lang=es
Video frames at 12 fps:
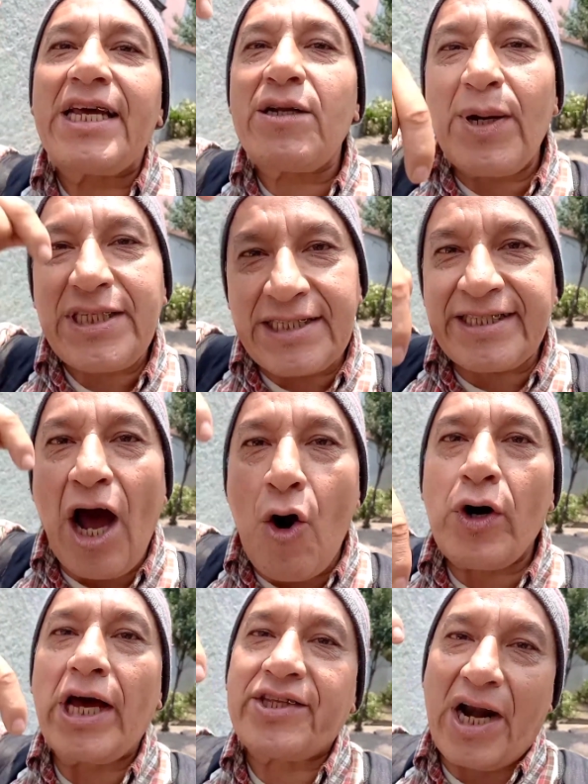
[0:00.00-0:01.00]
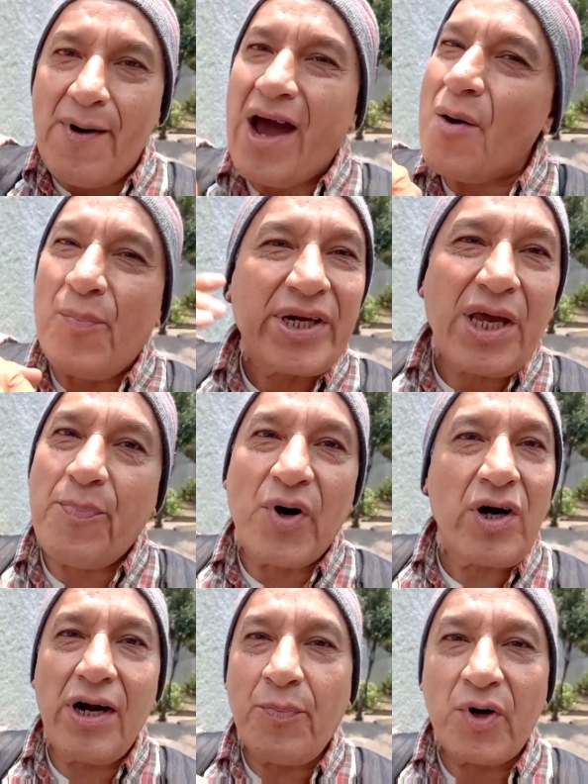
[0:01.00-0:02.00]
ya nada más hasta ahora trabajan, porque
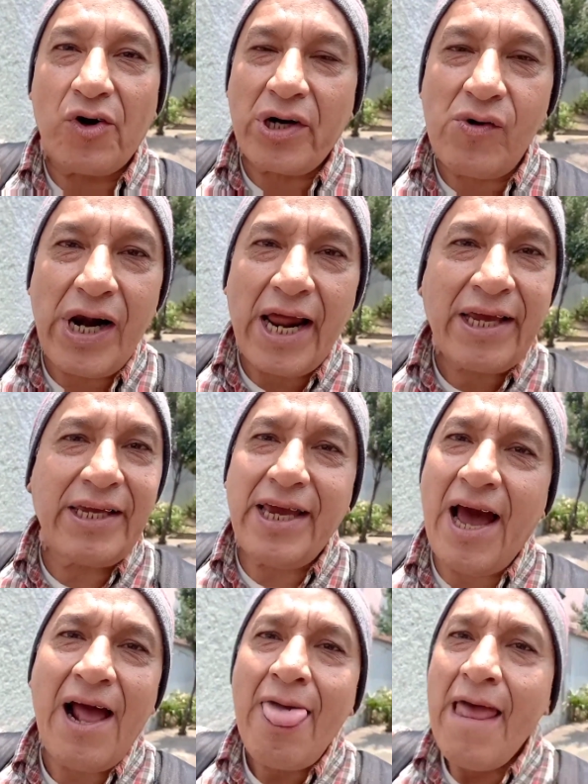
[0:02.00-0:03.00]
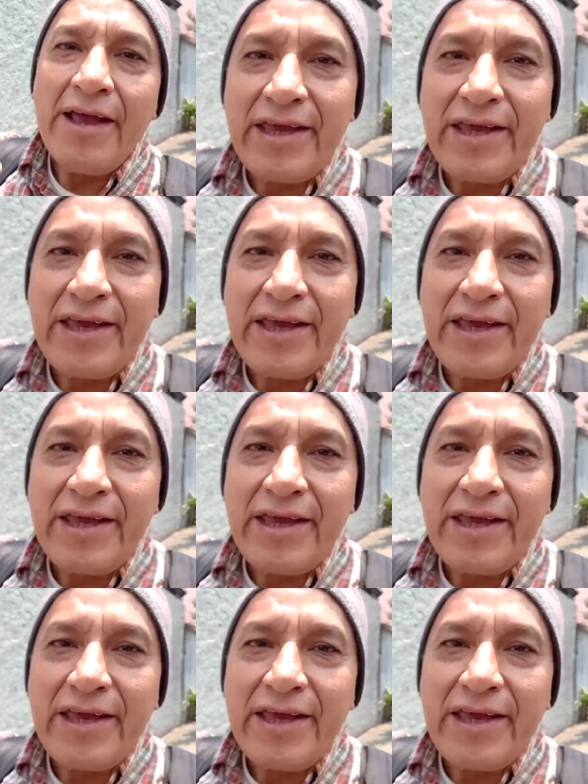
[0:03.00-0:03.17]
por, lo regular aquí ya,